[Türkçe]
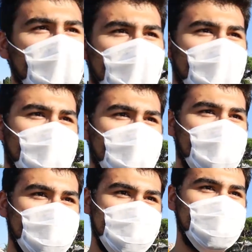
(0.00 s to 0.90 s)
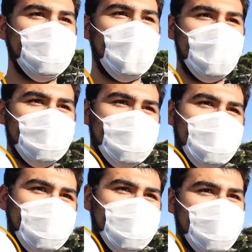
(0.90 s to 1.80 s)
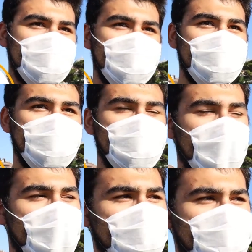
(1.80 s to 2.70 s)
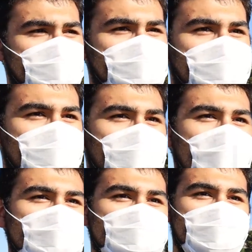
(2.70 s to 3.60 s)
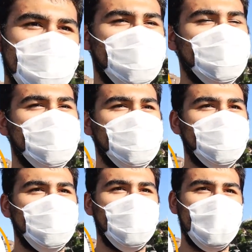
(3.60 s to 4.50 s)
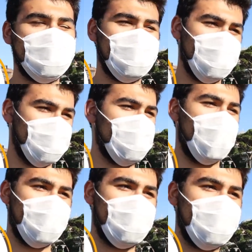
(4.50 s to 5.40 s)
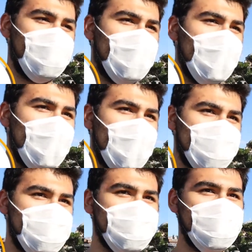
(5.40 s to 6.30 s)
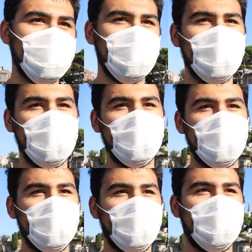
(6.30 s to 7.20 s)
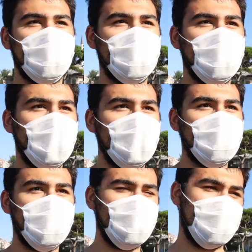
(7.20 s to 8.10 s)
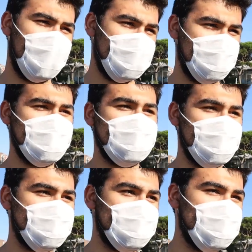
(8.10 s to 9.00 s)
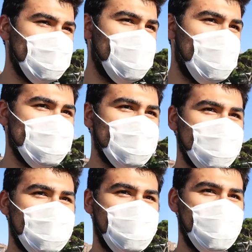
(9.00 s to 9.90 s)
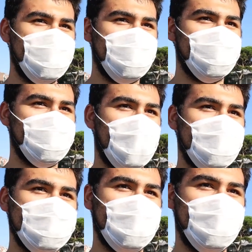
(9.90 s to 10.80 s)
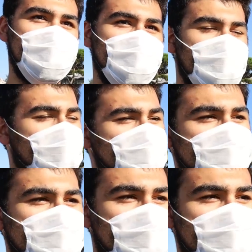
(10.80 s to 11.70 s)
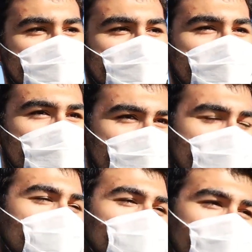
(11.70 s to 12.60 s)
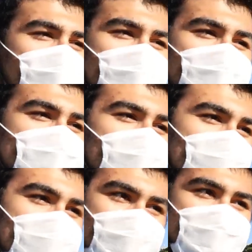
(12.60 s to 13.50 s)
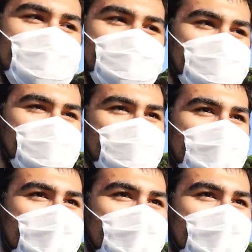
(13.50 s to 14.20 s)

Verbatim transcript: Ee, kadın cinayetleri yani bence net bir yolu yok. Ya çünkü e, bu bir irade meselesi. Aslında bir yani insanların iradesi var. İyi veya kötü olmayı insanlar kendi seçiyor.